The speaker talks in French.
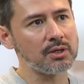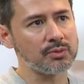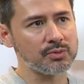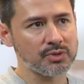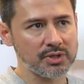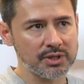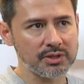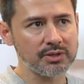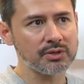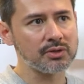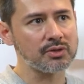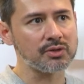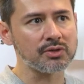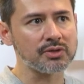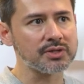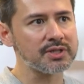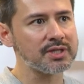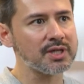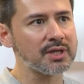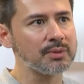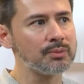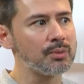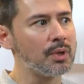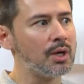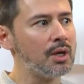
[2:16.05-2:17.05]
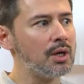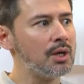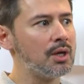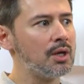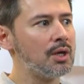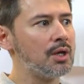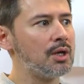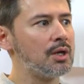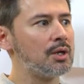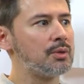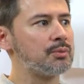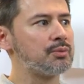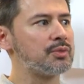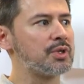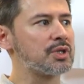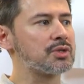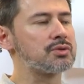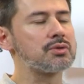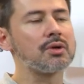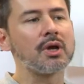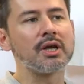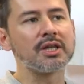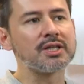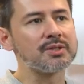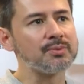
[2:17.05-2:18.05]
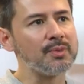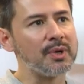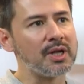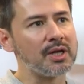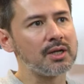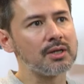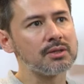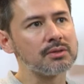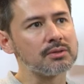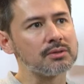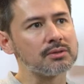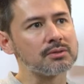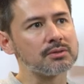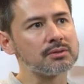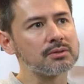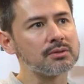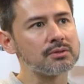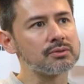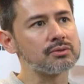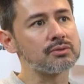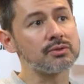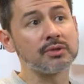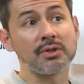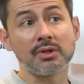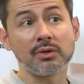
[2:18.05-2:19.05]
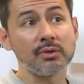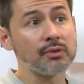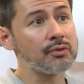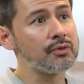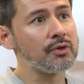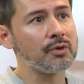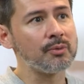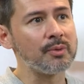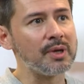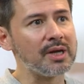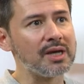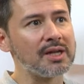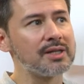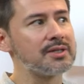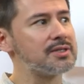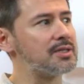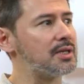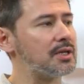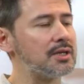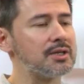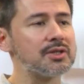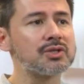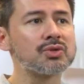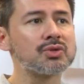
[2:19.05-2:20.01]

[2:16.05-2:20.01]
Comme je l'ai dit dans le stream, bien sûr, être malade, quand on est un enfant malade, il y a les